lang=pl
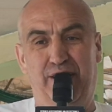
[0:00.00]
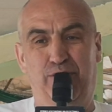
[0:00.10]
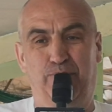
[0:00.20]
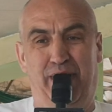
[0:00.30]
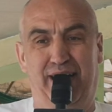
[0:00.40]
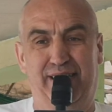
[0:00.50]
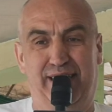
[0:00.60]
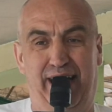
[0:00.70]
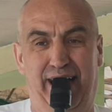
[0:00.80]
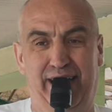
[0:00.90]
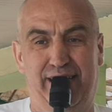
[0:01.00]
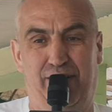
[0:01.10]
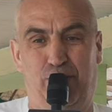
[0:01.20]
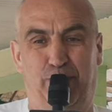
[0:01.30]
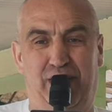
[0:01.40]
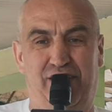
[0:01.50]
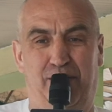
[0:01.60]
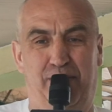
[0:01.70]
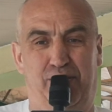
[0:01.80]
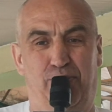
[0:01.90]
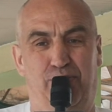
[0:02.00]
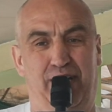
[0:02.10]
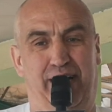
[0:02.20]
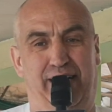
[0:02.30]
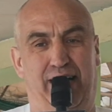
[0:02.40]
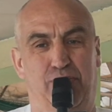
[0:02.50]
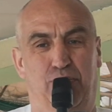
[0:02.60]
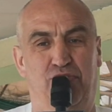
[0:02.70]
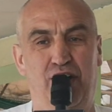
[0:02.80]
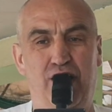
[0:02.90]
grupa D, gdzie gospodarzem jest Korona Kraków.